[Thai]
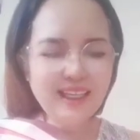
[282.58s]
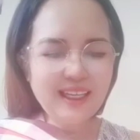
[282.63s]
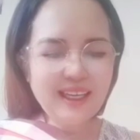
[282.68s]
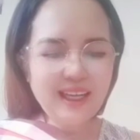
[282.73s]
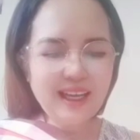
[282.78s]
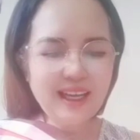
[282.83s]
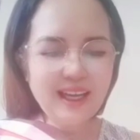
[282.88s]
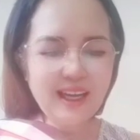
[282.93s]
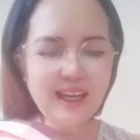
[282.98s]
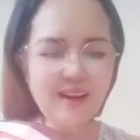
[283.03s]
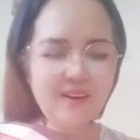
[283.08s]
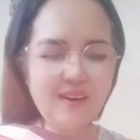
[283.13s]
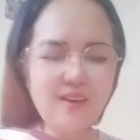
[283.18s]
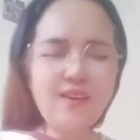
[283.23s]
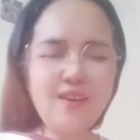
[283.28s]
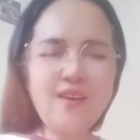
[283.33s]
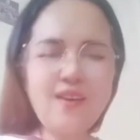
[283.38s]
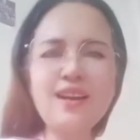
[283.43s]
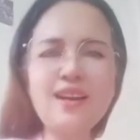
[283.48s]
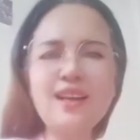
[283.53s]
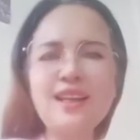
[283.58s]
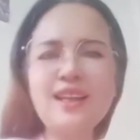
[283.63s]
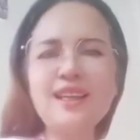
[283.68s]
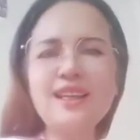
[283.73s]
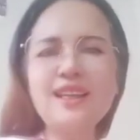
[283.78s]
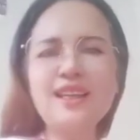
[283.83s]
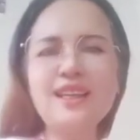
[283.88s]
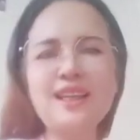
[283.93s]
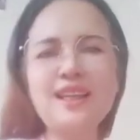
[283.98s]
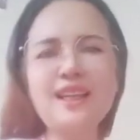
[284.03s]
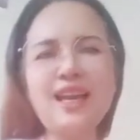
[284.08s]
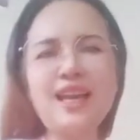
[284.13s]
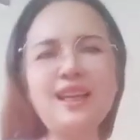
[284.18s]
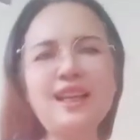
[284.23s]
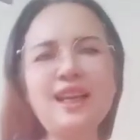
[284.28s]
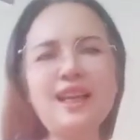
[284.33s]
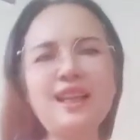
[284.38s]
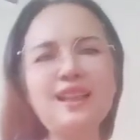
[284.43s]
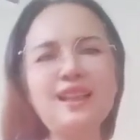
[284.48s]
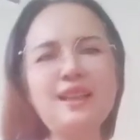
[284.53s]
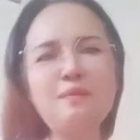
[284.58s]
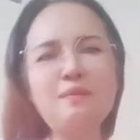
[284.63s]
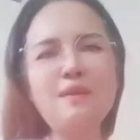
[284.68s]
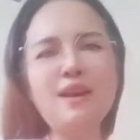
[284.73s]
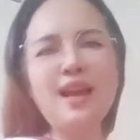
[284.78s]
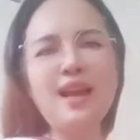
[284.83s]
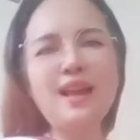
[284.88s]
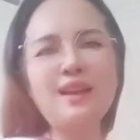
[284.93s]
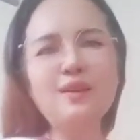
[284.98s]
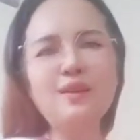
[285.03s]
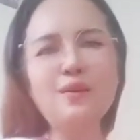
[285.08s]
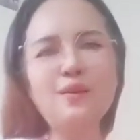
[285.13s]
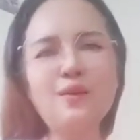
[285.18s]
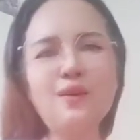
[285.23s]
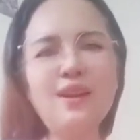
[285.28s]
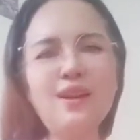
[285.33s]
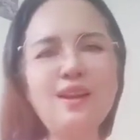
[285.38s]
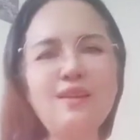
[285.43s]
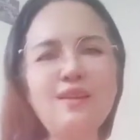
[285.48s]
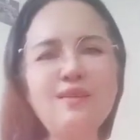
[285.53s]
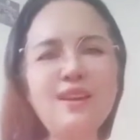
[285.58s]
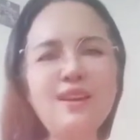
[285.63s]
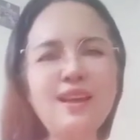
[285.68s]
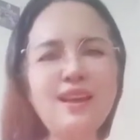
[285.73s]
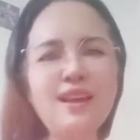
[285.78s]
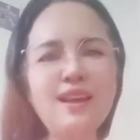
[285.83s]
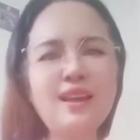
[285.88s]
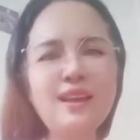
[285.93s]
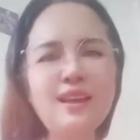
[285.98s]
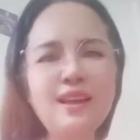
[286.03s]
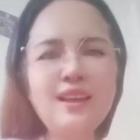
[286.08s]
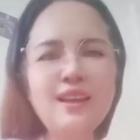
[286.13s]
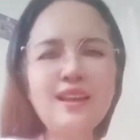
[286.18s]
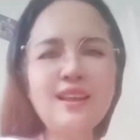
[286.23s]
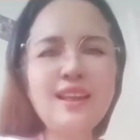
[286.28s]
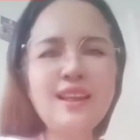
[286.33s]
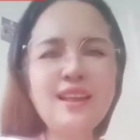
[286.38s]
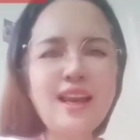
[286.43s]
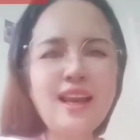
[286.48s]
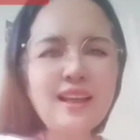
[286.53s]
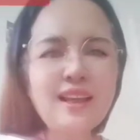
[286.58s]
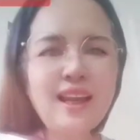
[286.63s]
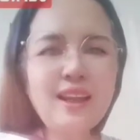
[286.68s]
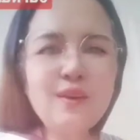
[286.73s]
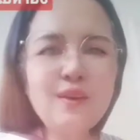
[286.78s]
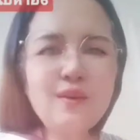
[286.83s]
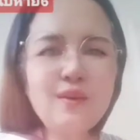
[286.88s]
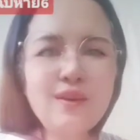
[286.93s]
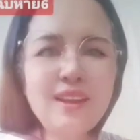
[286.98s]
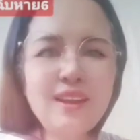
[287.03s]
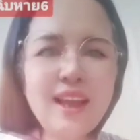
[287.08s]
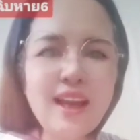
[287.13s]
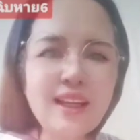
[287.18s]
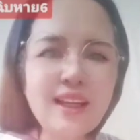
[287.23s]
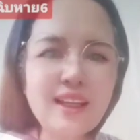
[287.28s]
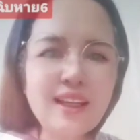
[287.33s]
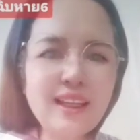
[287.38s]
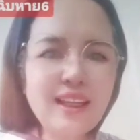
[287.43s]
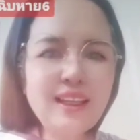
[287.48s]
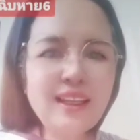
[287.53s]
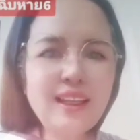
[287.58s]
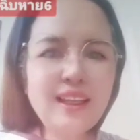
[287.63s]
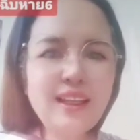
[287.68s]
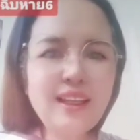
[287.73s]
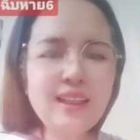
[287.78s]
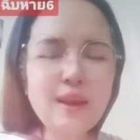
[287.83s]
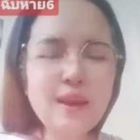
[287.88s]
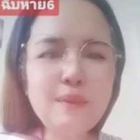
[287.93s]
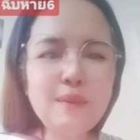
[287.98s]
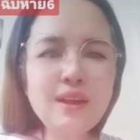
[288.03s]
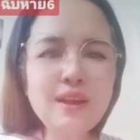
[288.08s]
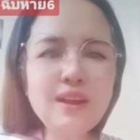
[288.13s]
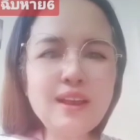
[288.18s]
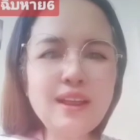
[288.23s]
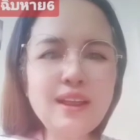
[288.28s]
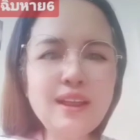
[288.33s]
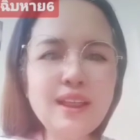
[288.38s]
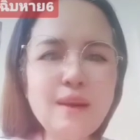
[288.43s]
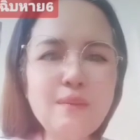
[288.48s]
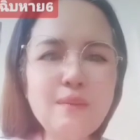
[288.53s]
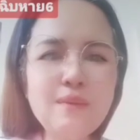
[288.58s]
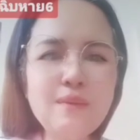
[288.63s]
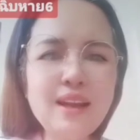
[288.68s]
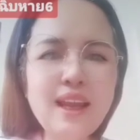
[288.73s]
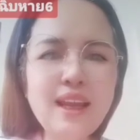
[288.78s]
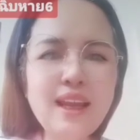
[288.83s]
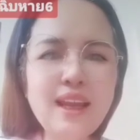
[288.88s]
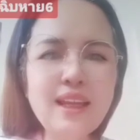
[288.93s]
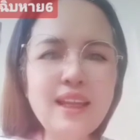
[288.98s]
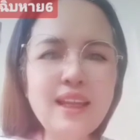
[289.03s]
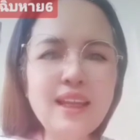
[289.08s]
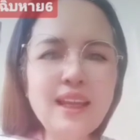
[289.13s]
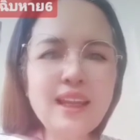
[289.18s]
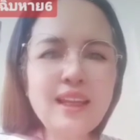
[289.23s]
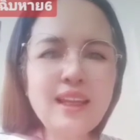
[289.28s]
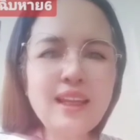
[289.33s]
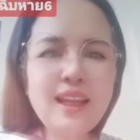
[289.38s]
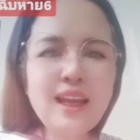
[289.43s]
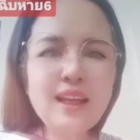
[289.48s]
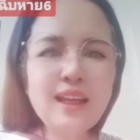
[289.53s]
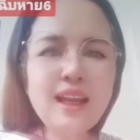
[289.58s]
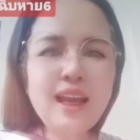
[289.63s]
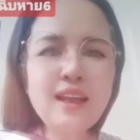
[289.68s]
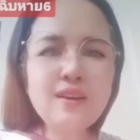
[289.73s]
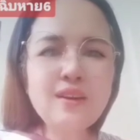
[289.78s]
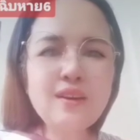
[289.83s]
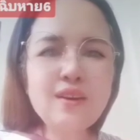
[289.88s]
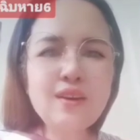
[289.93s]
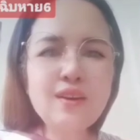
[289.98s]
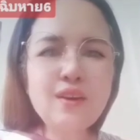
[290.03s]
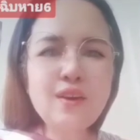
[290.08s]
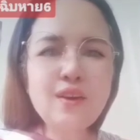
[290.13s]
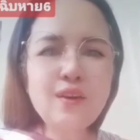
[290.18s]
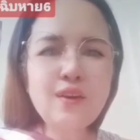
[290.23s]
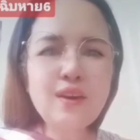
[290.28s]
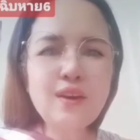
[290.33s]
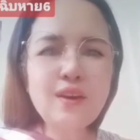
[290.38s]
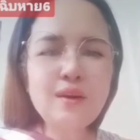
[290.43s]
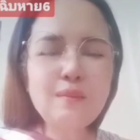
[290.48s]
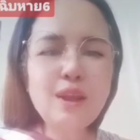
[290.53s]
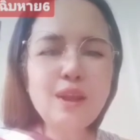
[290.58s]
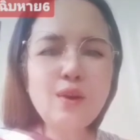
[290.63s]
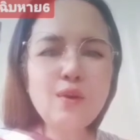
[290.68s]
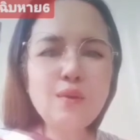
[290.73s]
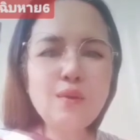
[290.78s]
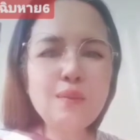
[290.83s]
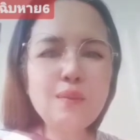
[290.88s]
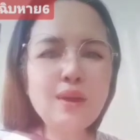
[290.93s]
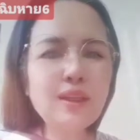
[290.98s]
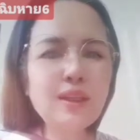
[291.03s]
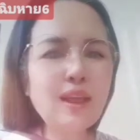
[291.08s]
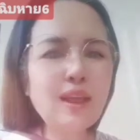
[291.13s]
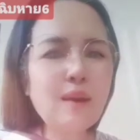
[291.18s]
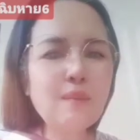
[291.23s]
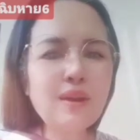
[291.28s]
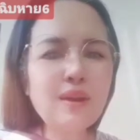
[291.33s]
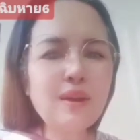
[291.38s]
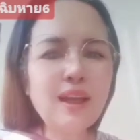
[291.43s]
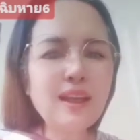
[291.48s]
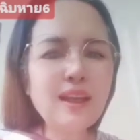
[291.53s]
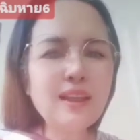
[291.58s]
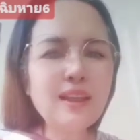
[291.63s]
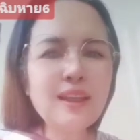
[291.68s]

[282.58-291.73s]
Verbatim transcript: นะคะ แล้วก็เกียรติค้านการทำงานคนเรานะอยากได้นู่นอยากได้นี่แต่ไม่เคยทำอะไร นั่งนั่งนอนนอนไม่ลงมือทำอะไร